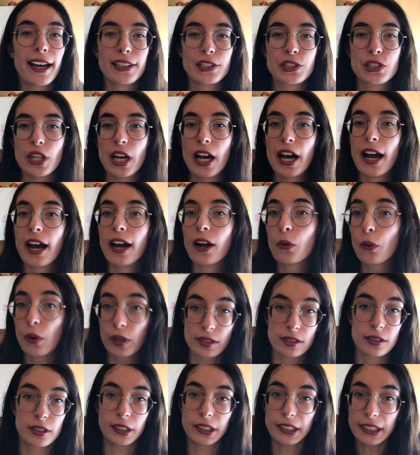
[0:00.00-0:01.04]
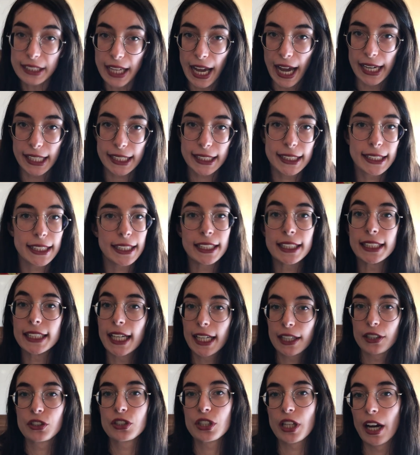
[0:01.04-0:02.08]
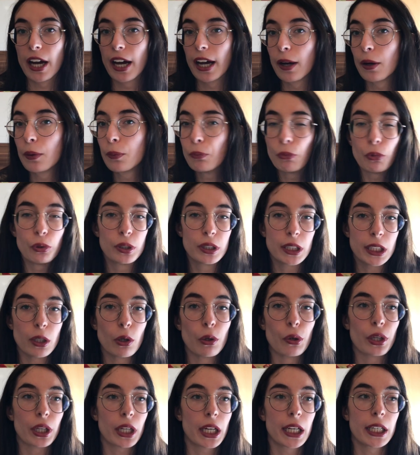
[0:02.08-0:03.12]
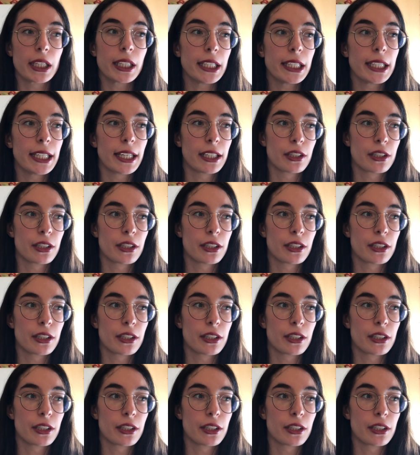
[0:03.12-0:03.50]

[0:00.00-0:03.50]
ha già quasi gli arti, ha già molti organi,